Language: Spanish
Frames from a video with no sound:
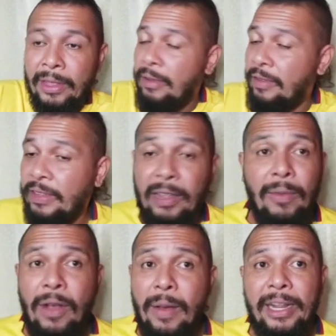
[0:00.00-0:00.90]
Así que
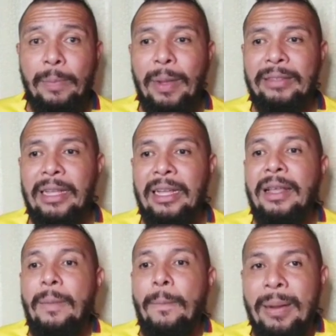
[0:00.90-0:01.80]
vamos a ver qué pasa.
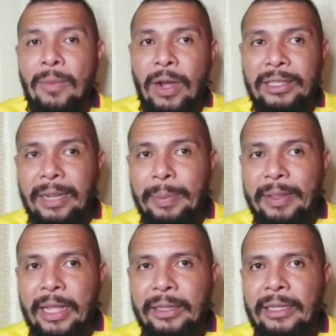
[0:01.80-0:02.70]
Vamos a estar
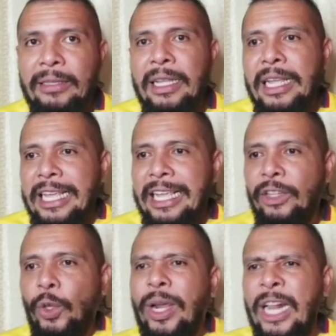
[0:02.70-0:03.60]
pendientes y
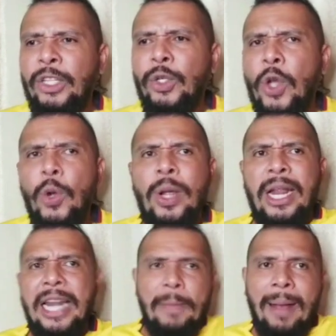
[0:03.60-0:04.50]
en tu canal You Know
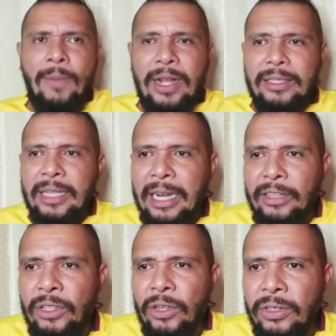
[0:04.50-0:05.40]
les vamos a hacer
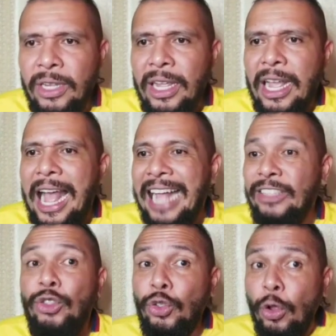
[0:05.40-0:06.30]
reacción a
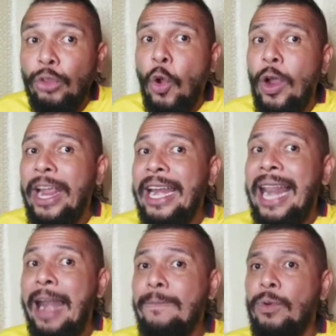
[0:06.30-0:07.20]
todo el
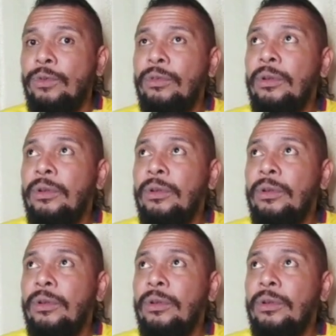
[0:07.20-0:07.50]
álbum.